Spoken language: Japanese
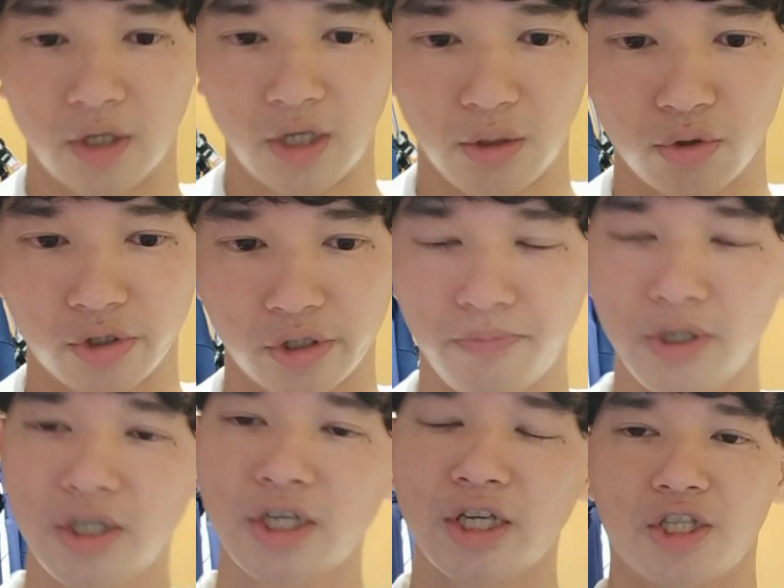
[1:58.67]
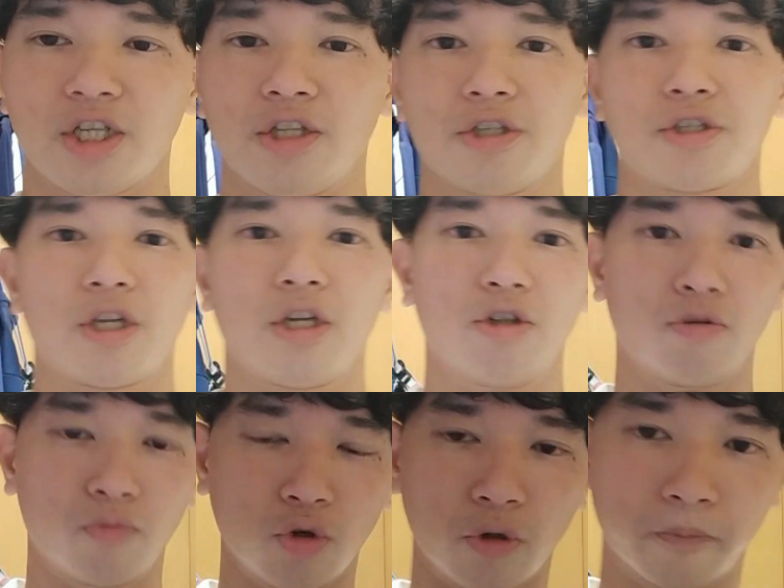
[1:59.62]
えっとですね、BH なんですけれど
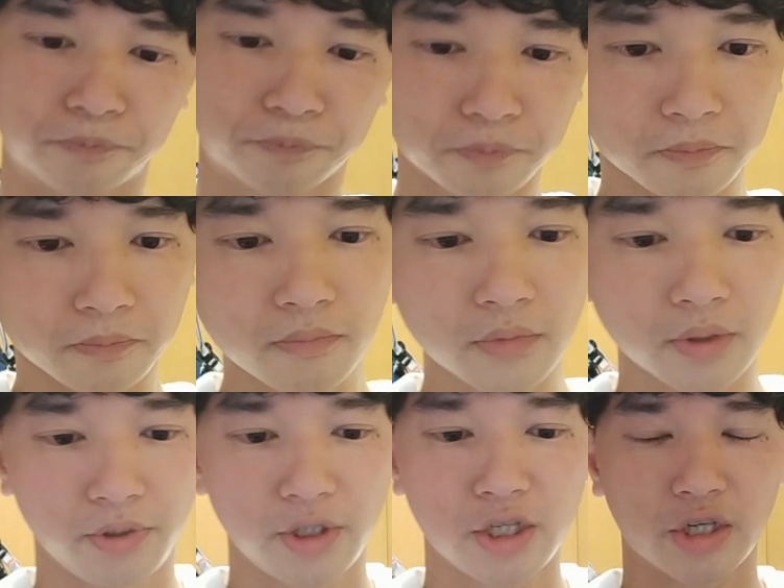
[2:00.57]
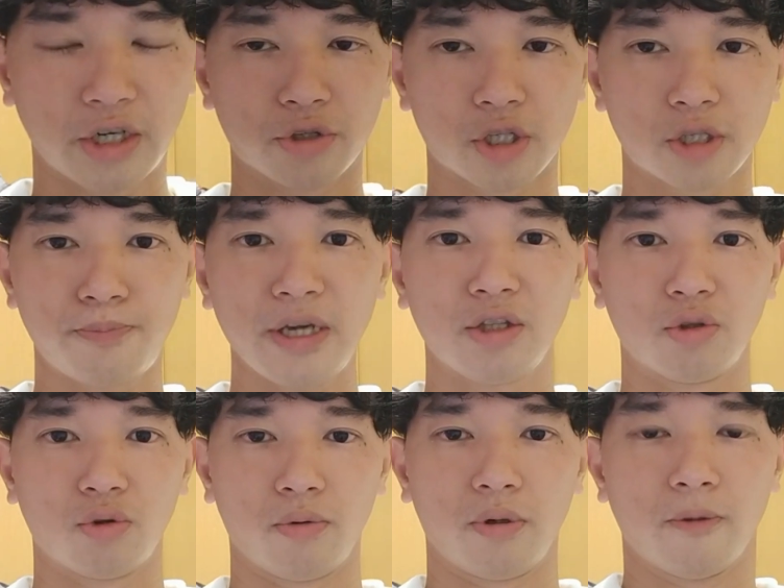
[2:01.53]
も、BH はあのスペインの